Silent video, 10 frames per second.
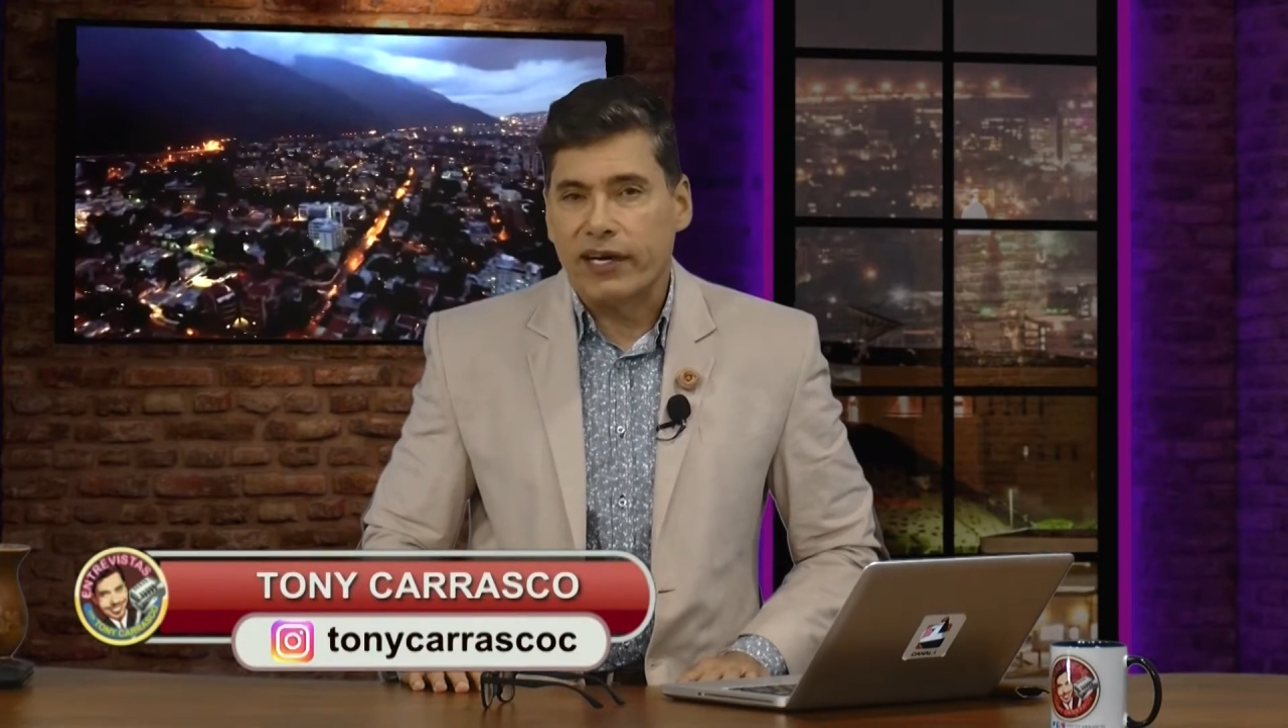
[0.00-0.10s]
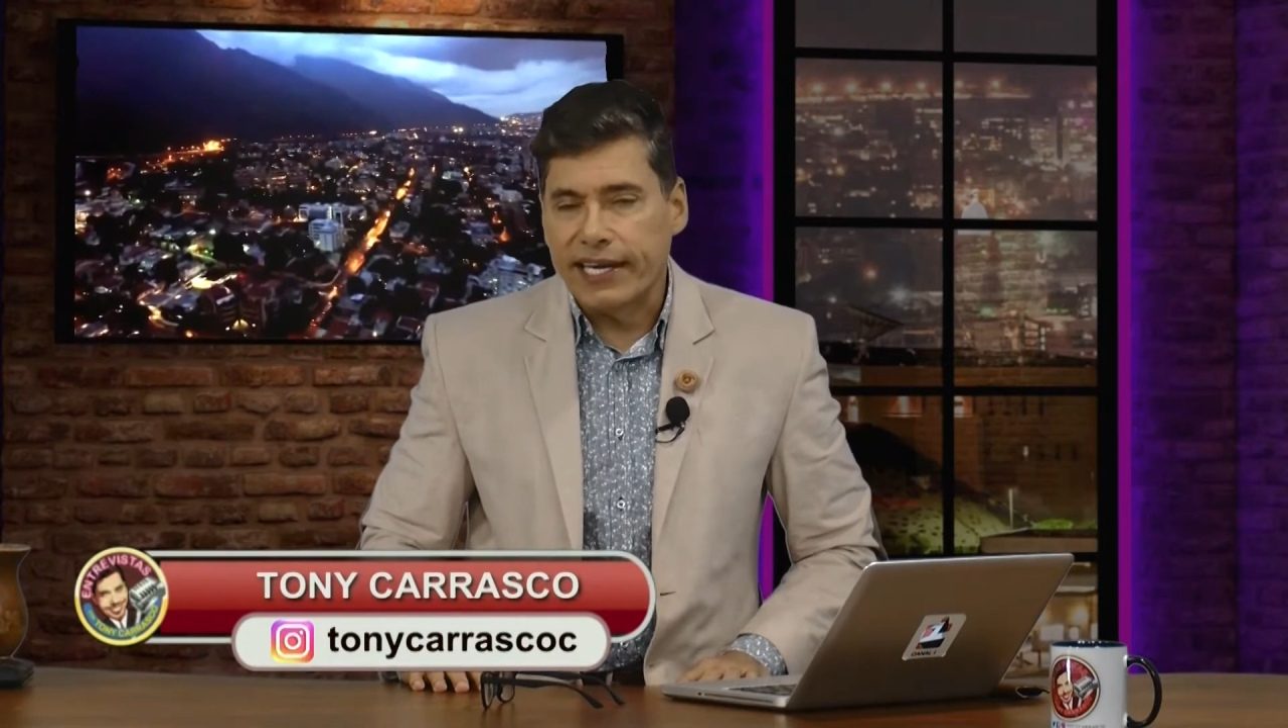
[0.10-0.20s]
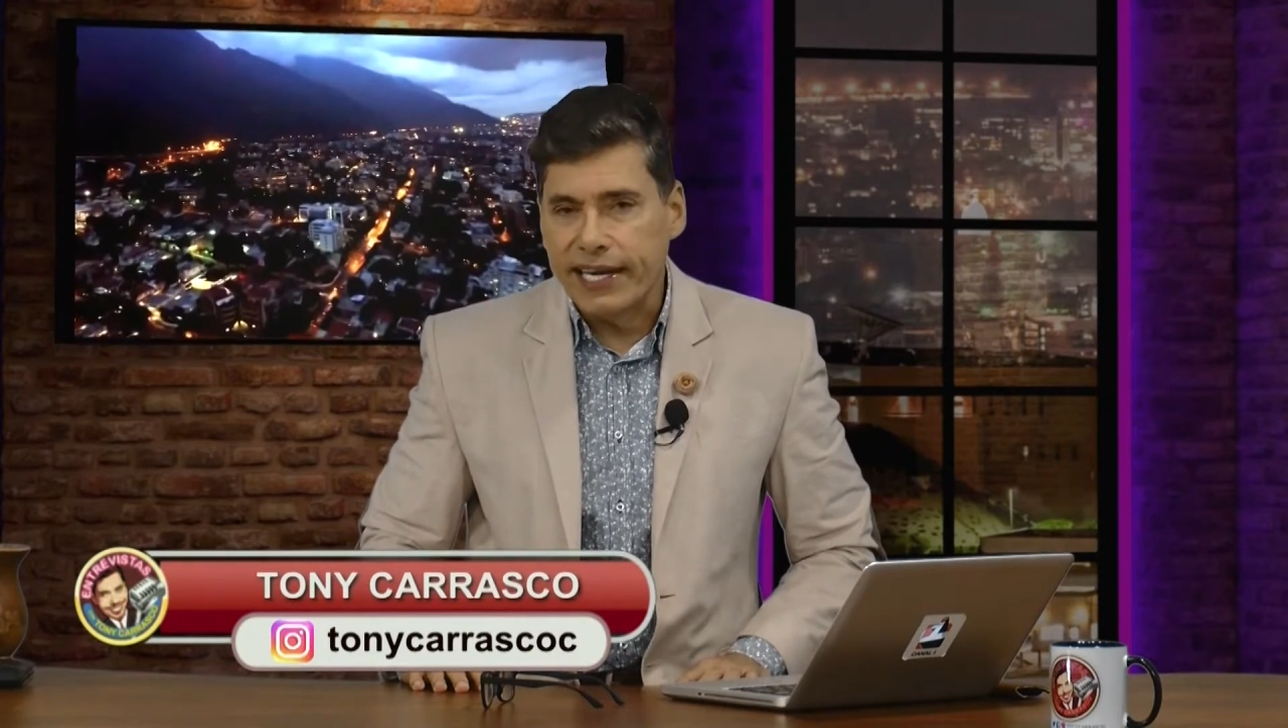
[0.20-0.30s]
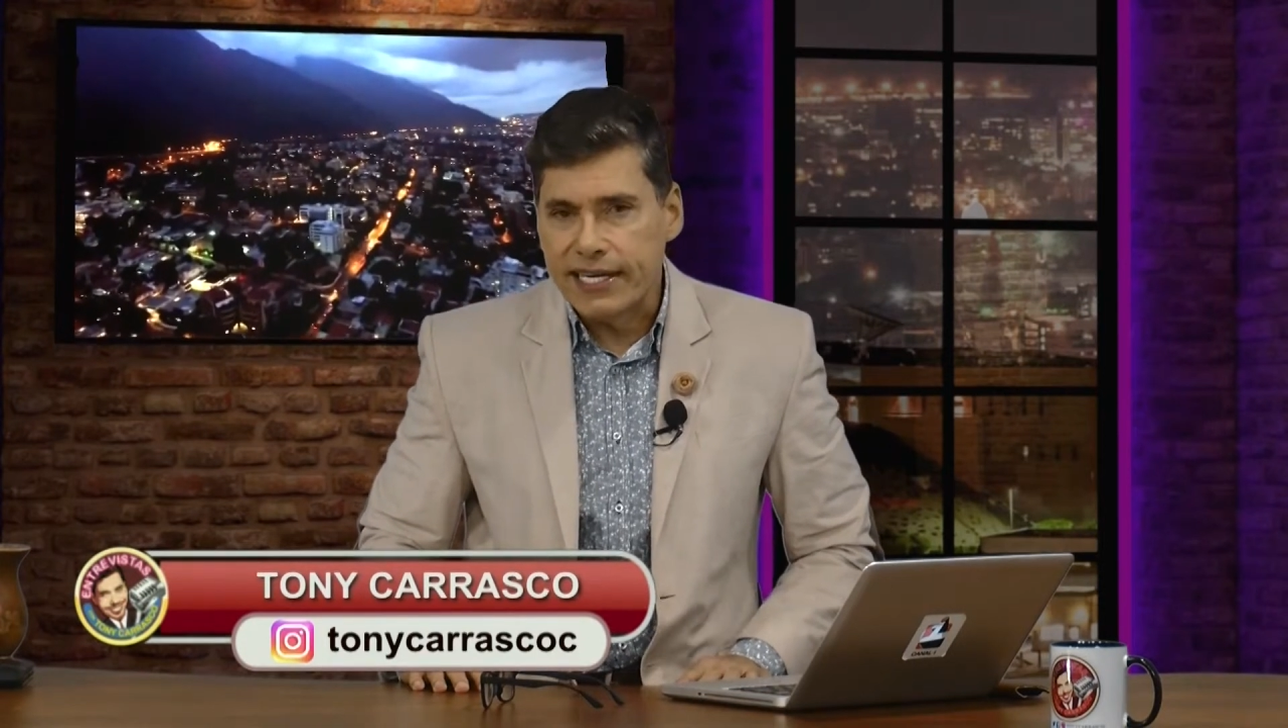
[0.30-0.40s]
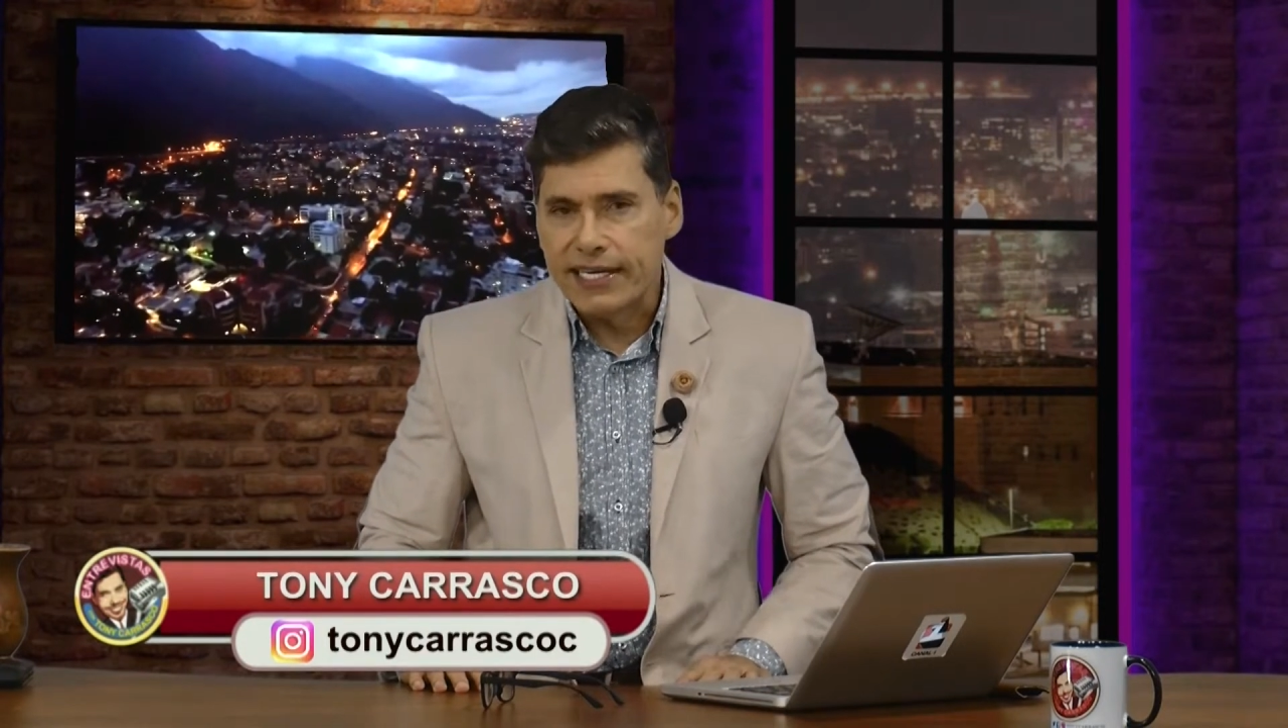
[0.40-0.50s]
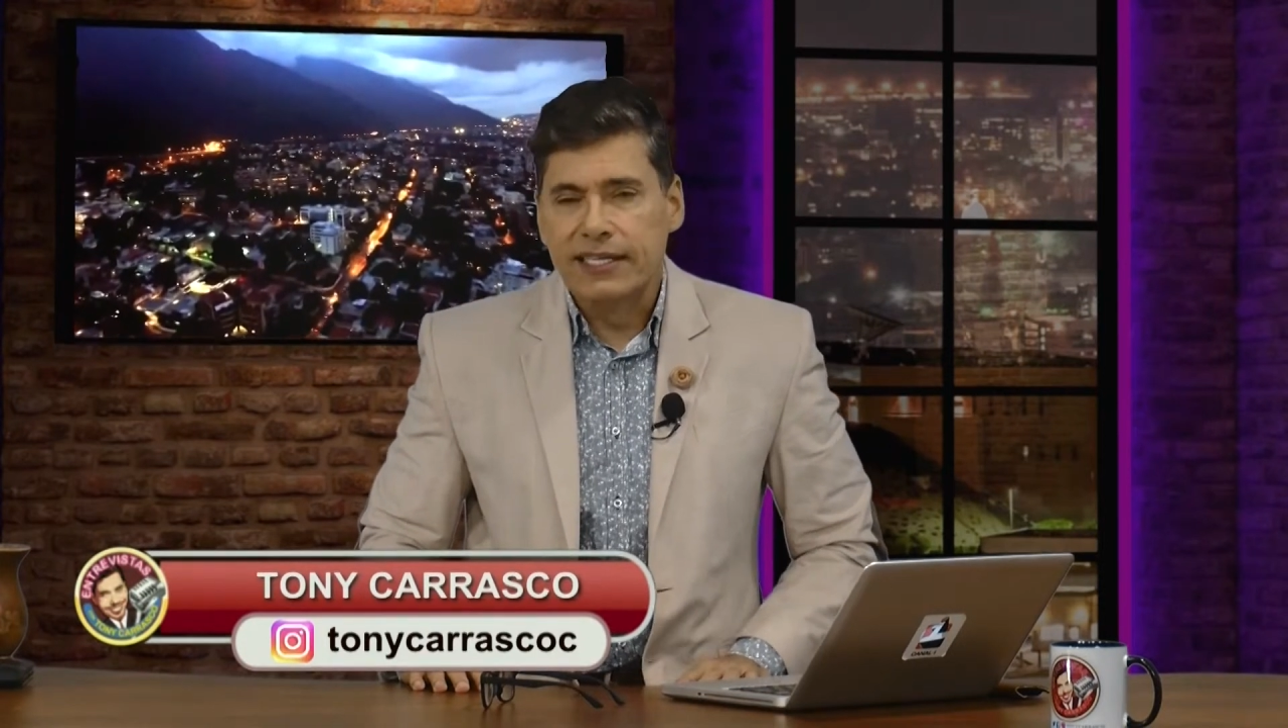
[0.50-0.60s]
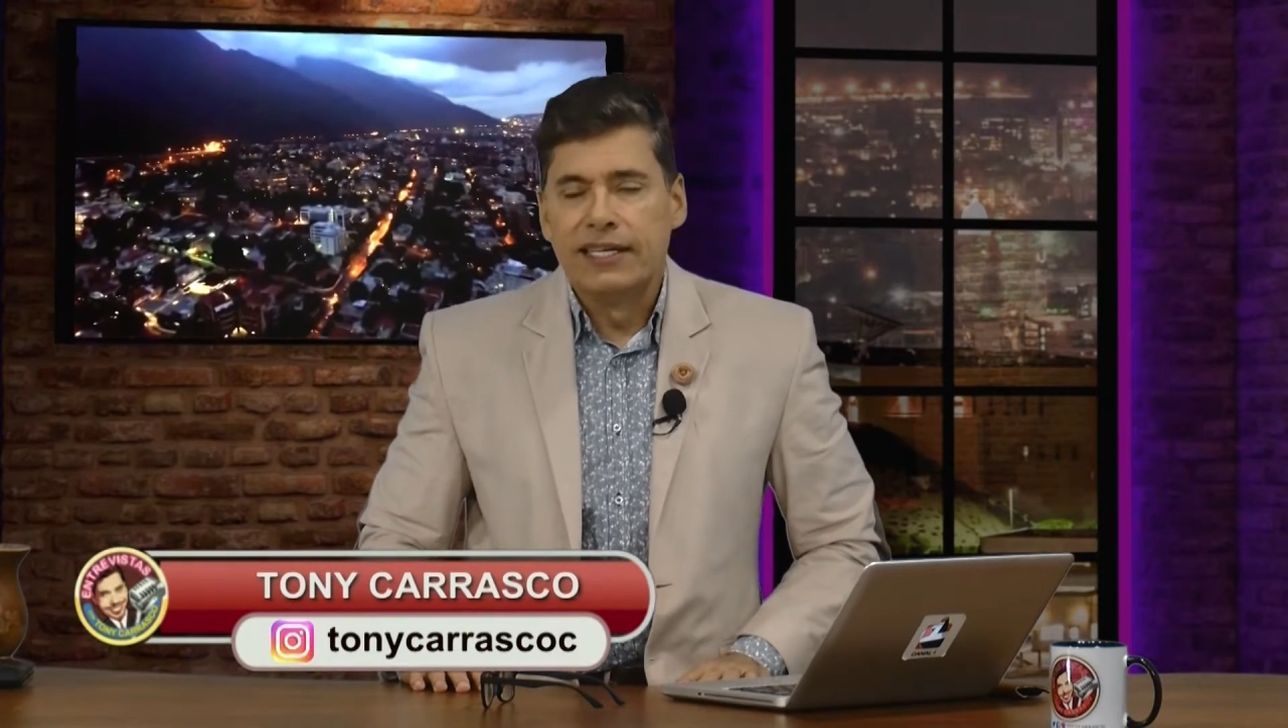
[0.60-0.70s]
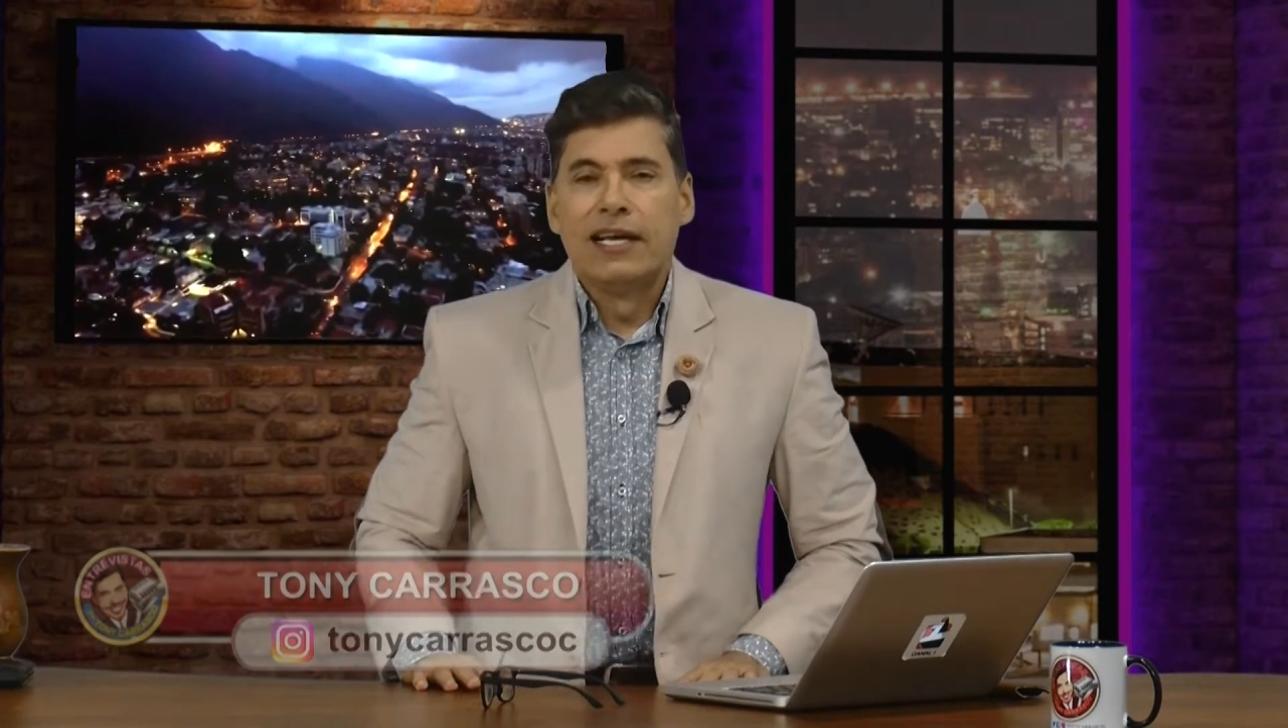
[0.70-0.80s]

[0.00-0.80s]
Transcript: Gil,